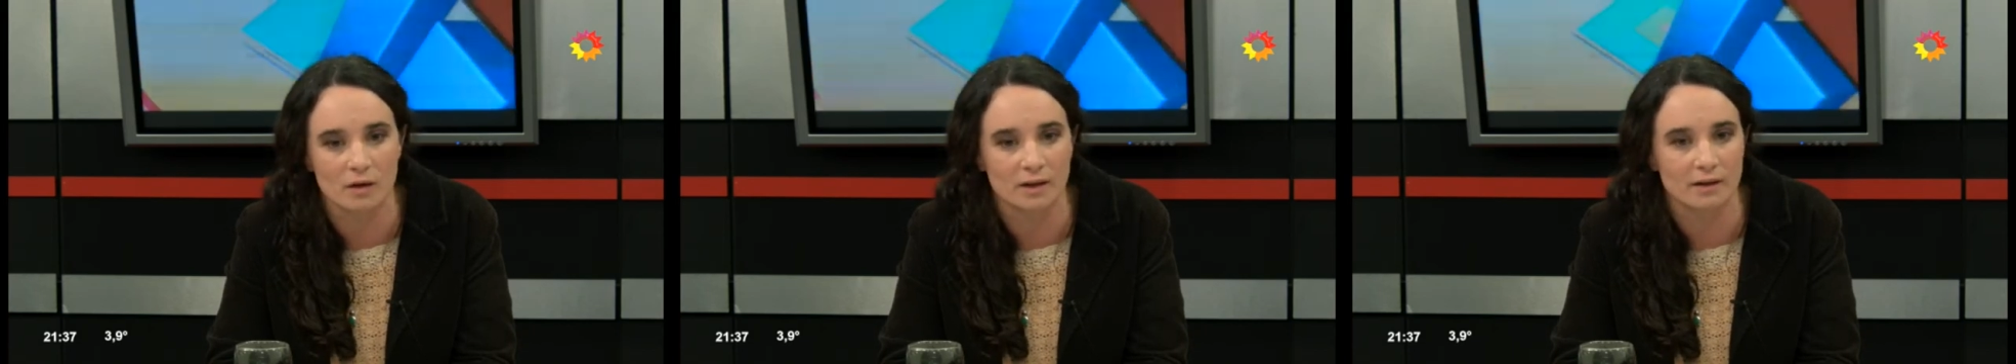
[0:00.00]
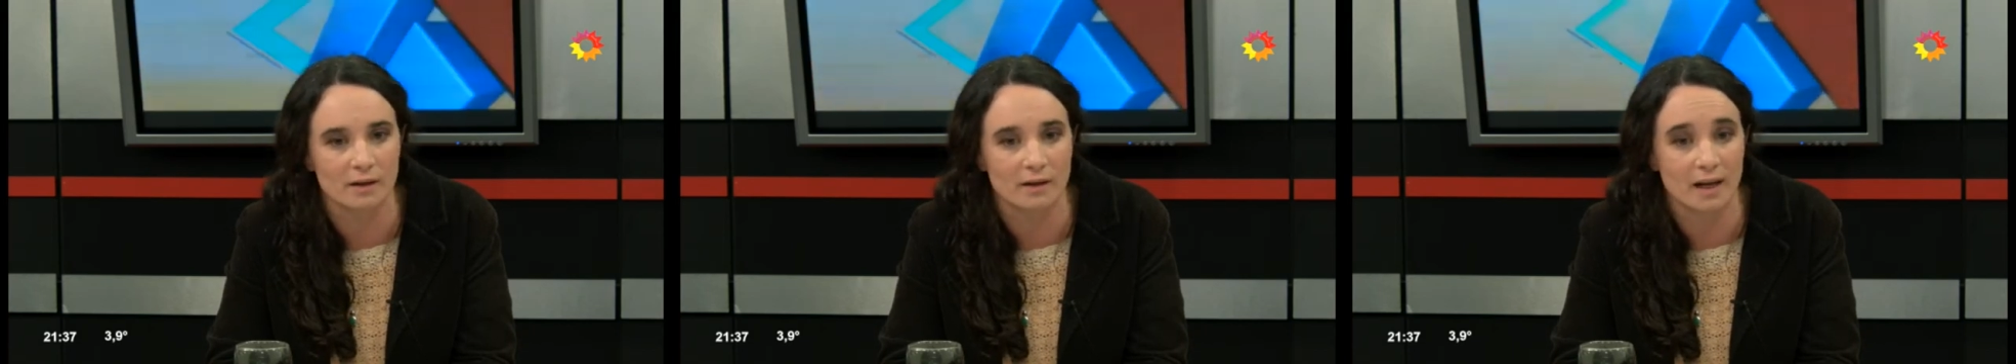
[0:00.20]

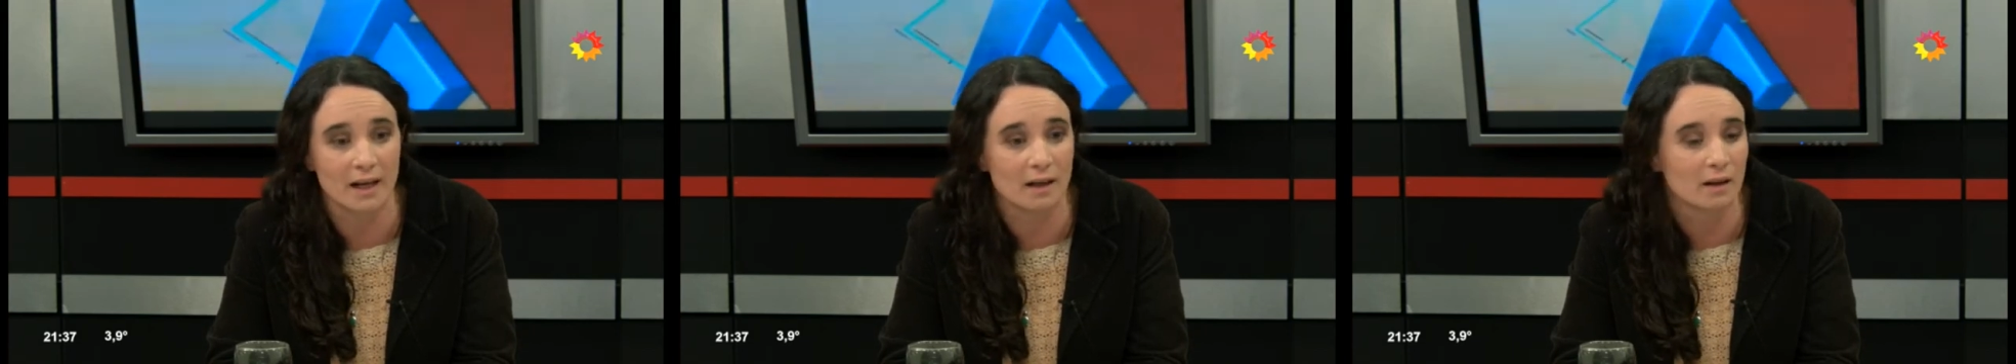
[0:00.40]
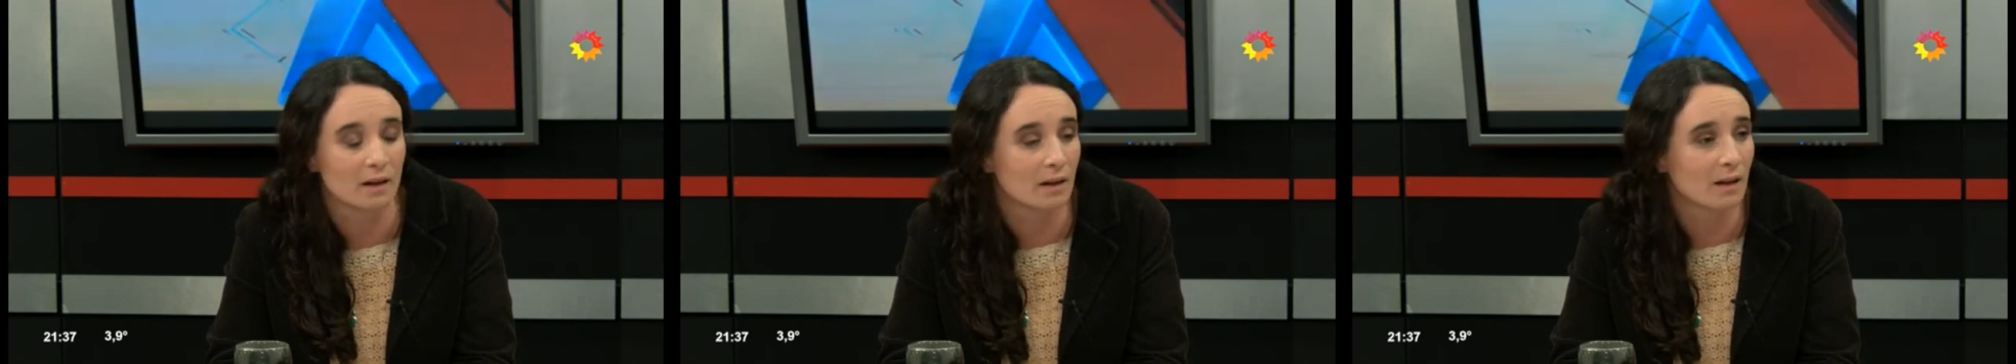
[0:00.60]

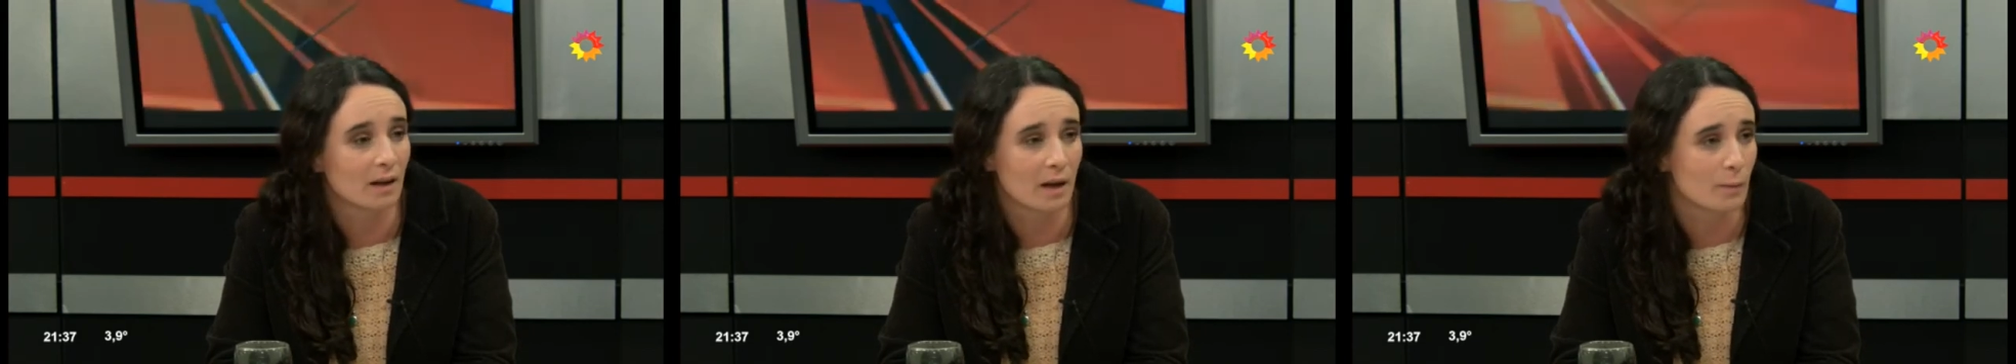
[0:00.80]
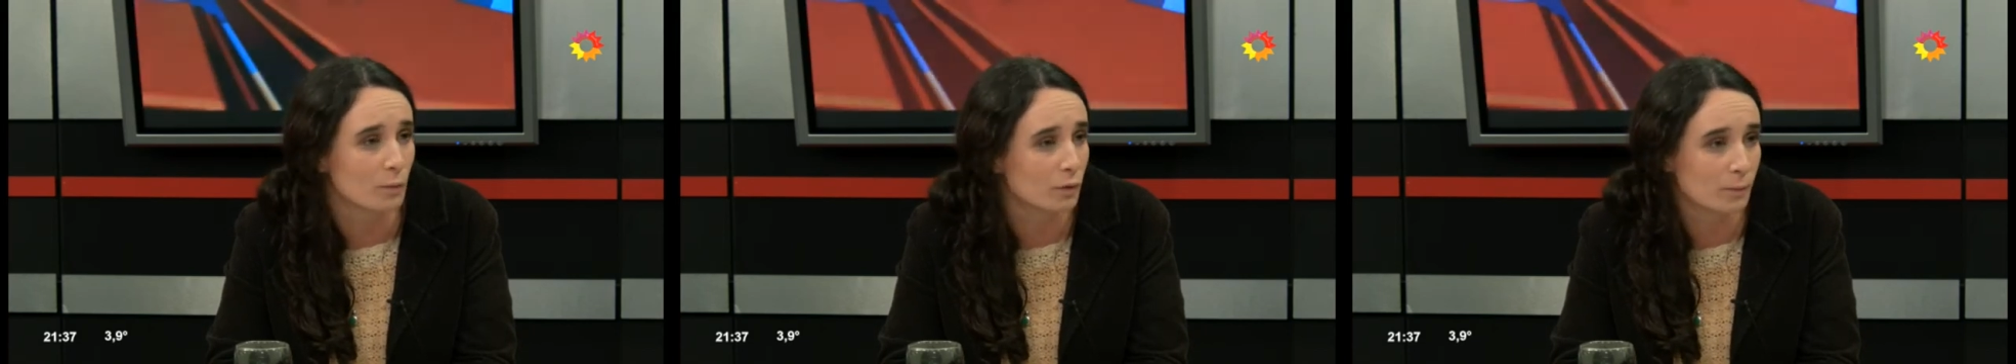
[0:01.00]
Catedral
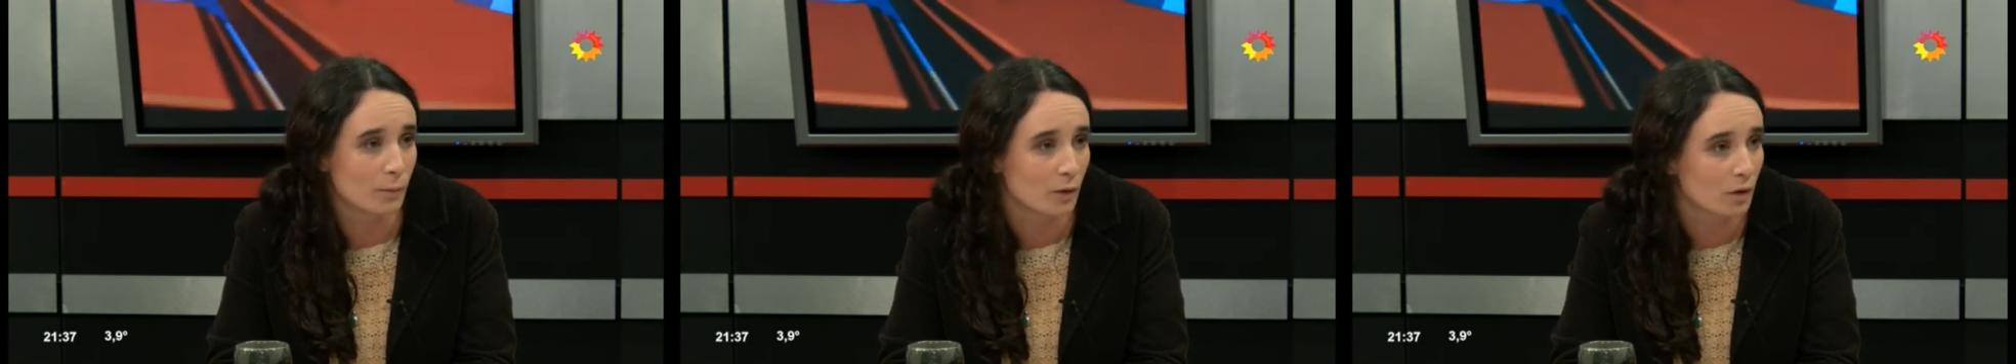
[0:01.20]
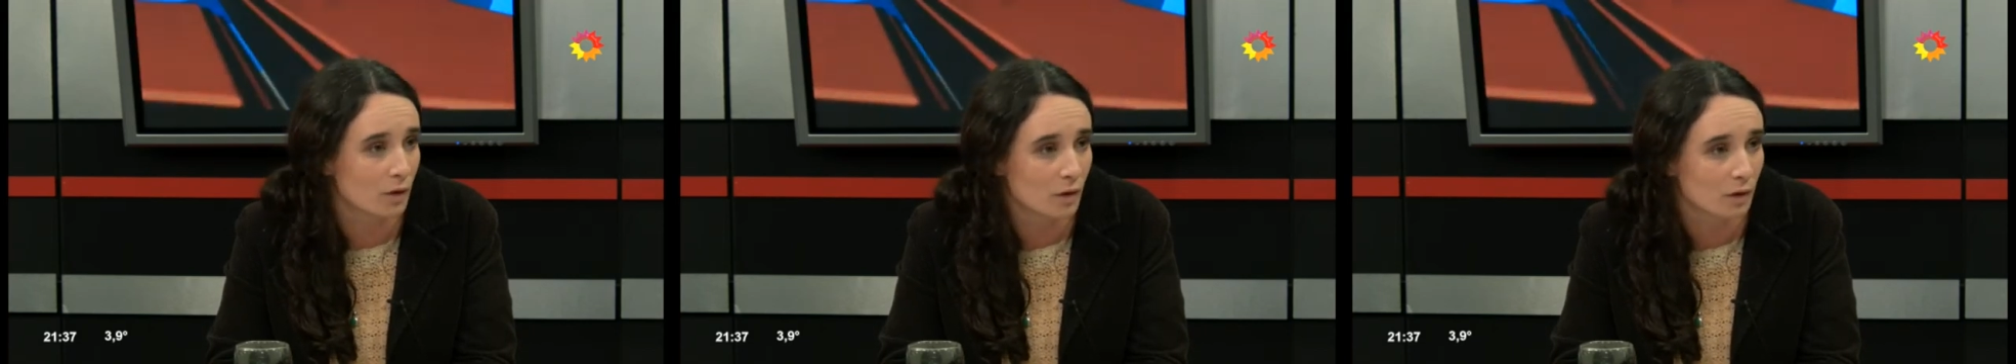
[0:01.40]
es muy
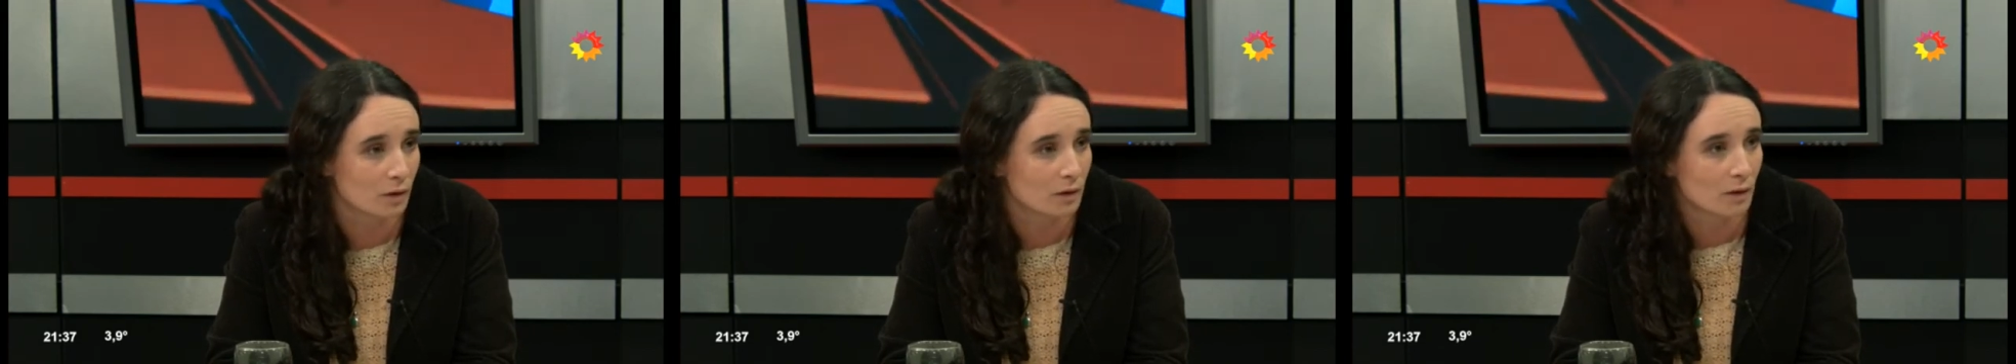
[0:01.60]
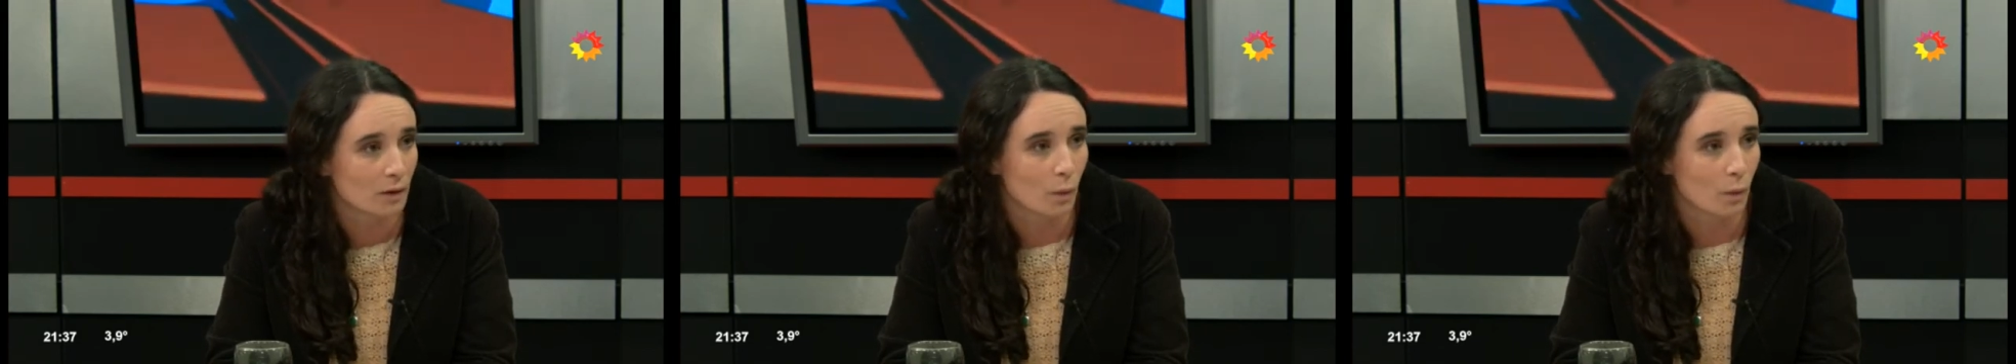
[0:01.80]
poco.